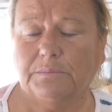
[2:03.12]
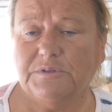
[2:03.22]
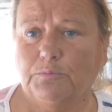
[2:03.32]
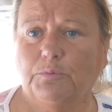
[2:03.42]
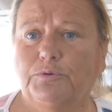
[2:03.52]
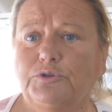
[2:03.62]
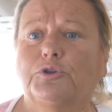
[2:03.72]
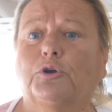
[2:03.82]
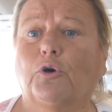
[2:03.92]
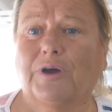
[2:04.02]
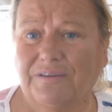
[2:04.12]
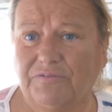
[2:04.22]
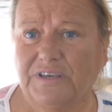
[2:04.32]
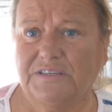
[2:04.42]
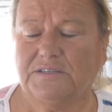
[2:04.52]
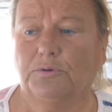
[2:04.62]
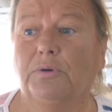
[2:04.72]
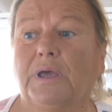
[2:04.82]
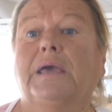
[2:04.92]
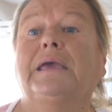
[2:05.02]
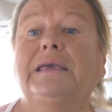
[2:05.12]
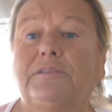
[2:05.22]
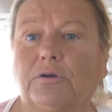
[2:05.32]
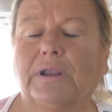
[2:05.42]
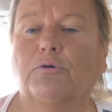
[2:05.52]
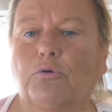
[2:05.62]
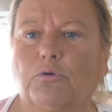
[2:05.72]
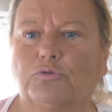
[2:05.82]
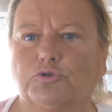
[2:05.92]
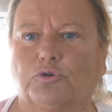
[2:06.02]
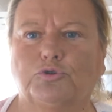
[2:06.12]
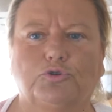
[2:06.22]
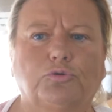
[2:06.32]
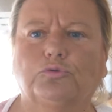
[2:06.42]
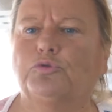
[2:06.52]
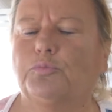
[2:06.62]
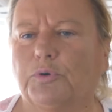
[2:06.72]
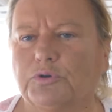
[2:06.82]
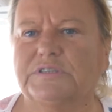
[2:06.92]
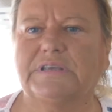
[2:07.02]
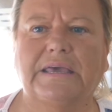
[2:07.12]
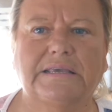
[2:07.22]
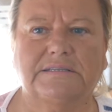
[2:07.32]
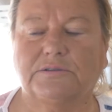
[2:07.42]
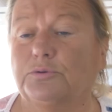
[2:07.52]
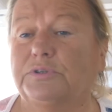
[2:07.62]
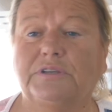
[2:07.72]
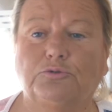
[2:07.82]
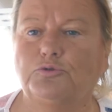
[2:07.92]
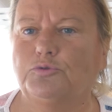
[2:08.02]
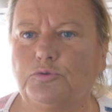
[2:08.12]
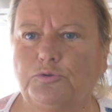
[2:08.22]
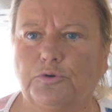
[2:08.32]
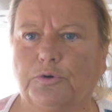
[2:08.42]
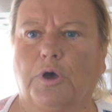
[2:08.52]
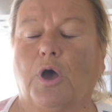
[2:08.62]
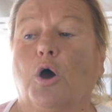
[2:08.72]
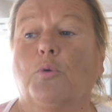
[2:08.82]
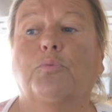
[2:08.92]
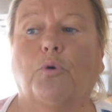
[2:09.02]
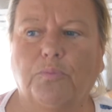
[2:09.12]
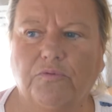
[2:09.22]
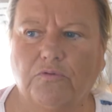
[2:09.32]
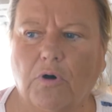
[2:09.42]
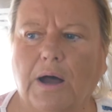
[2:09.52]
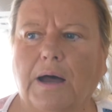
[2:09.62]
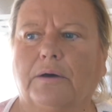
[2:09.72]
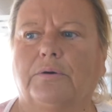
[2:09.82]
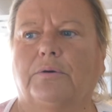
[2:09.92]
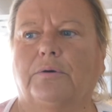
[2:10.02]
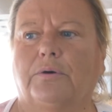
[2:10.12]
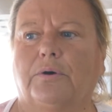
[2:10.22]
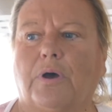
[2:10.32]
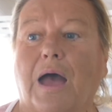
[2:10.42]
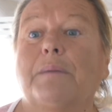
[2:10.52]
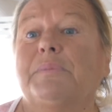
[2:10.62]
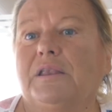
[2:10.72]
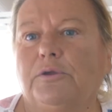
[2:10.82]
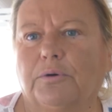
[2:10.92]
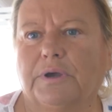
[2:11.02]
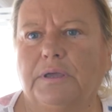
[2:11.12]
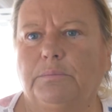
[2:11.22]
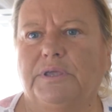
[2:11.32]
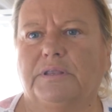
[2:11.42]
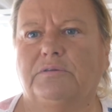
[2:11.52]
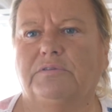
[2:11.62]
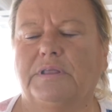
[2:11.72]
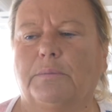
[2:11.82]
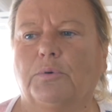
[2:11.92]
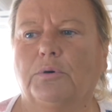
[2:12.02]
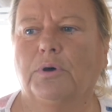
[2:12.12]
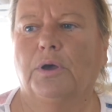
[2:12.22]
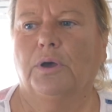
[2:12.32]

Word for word: un petit peu plus dans leur réflexion et dans la co-construction de process, d'études, pour pouvoir euh, améliorer bien évidemment